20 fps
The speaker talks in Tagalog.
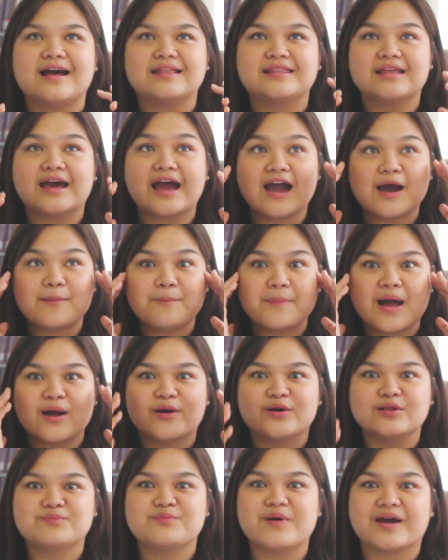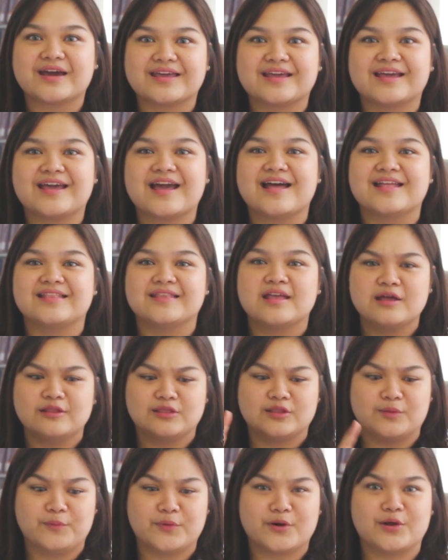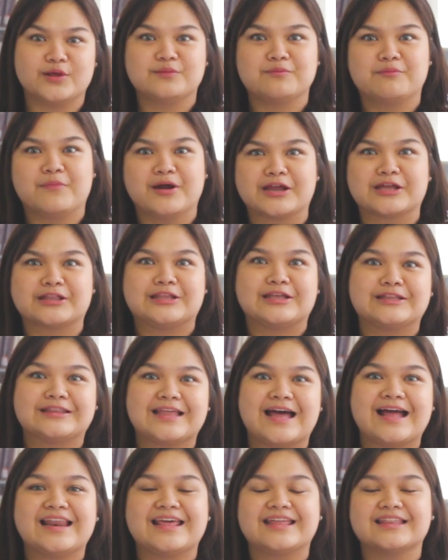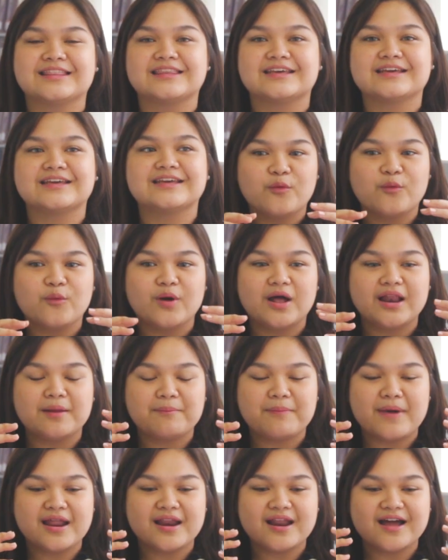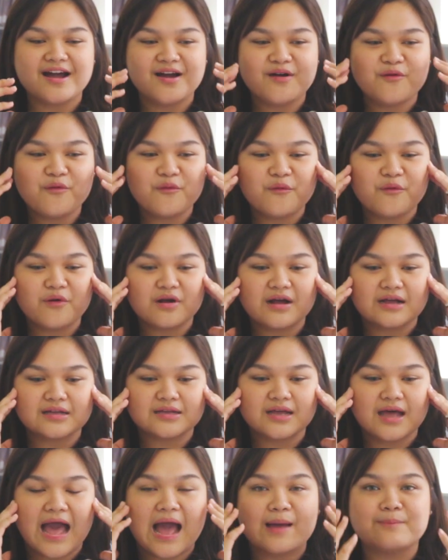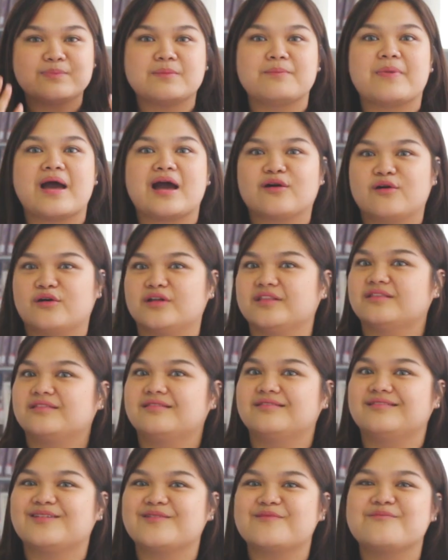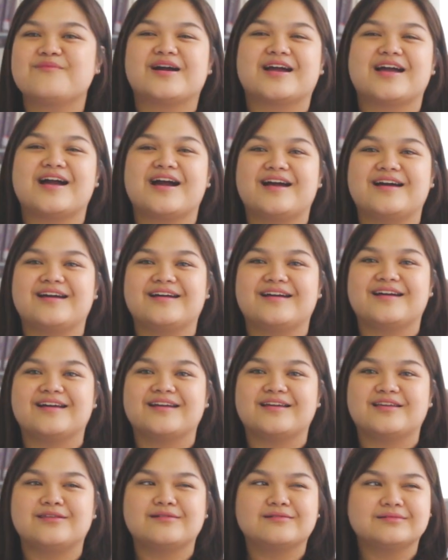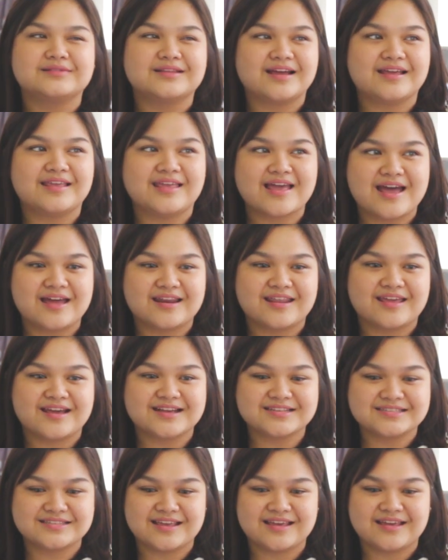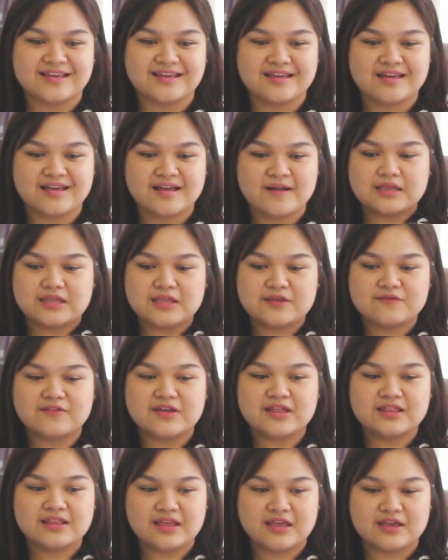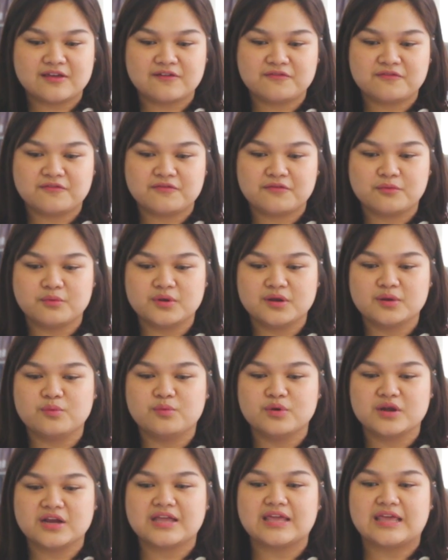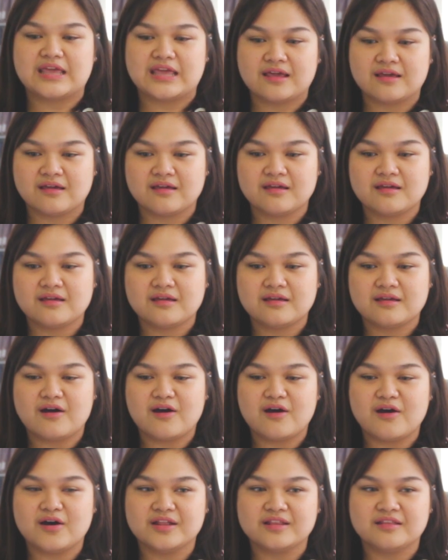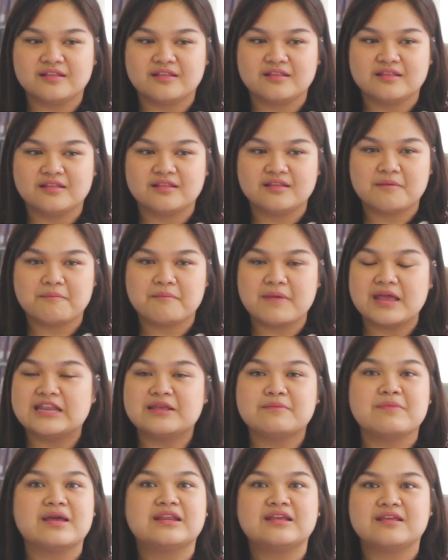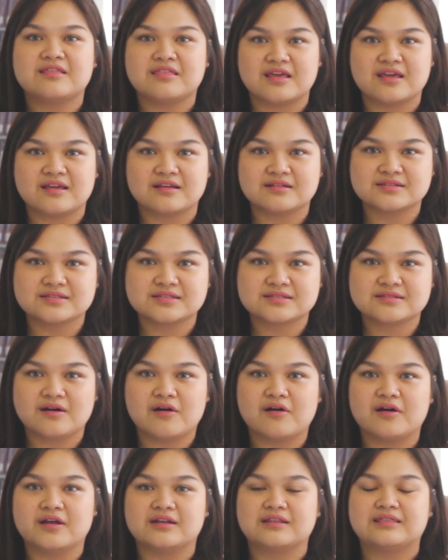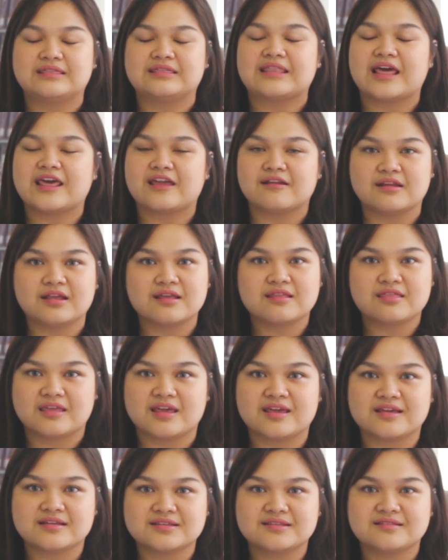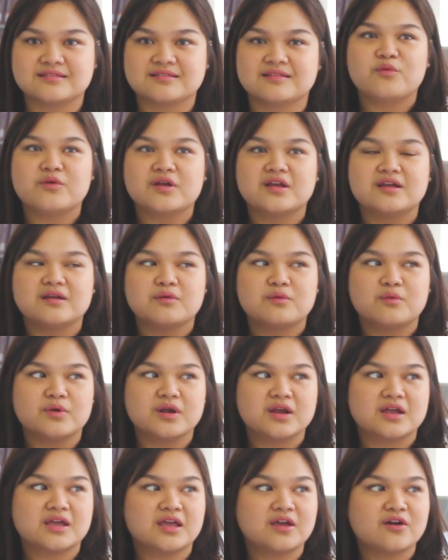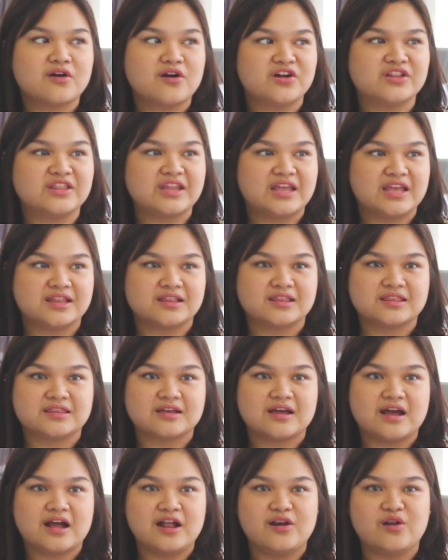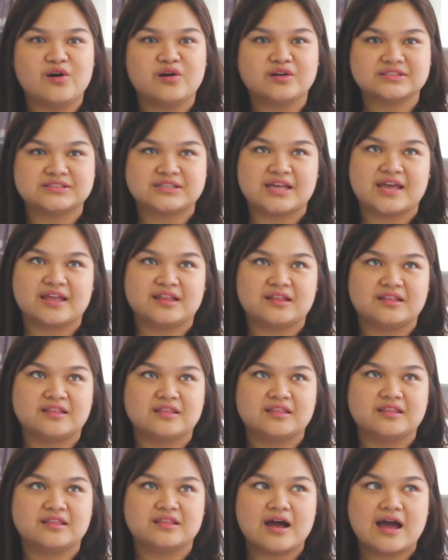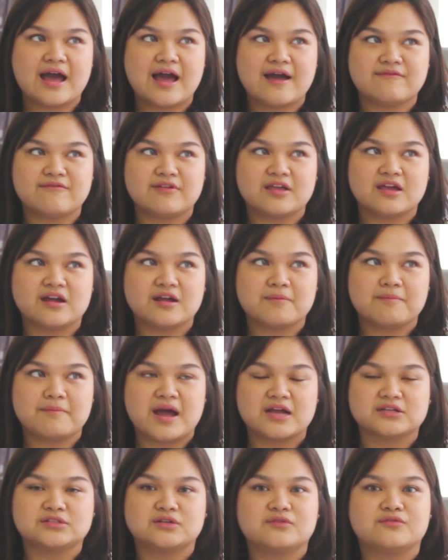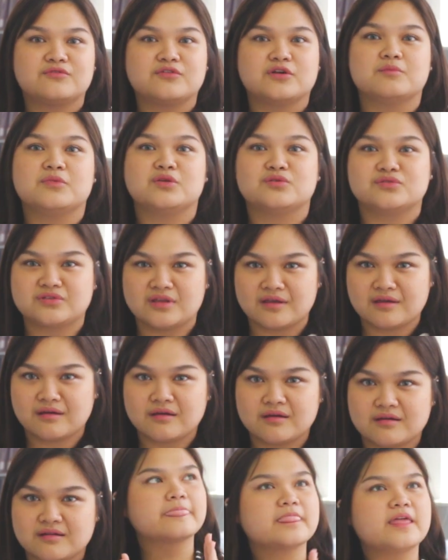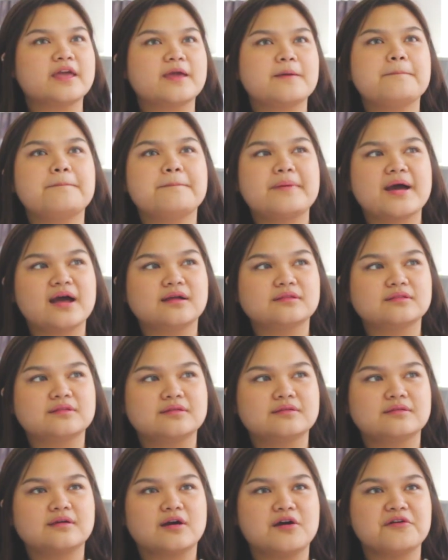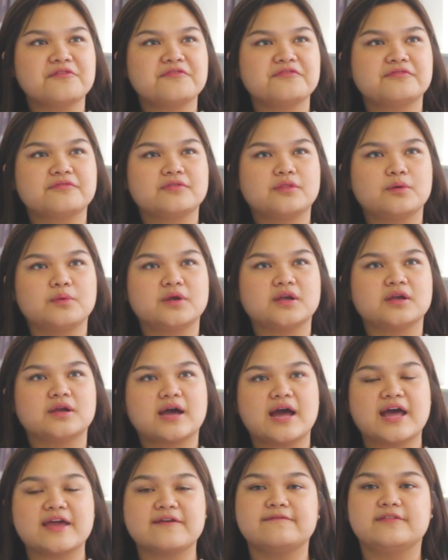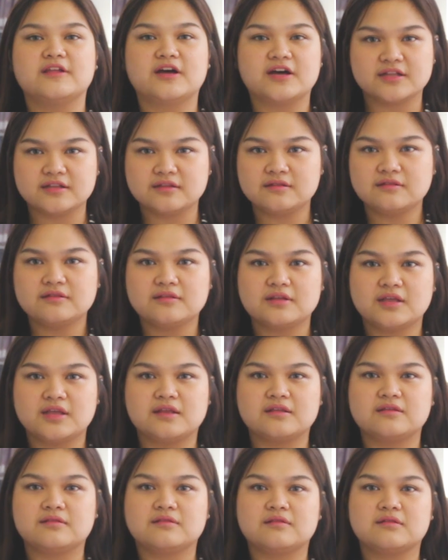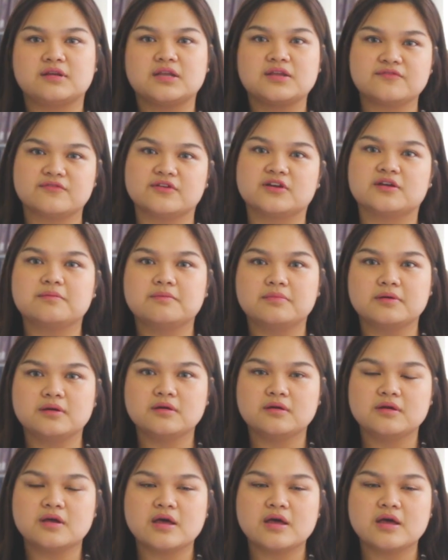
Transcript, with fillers: nakakapagod pakinggan na prod marketing talent, well, parang happy pagod, kumbaga, yung nangyari. Kasi even if we're working on many, many things, on tiring things, we're working on it alongside having our passion for music. The impact of the work I've done in Reverb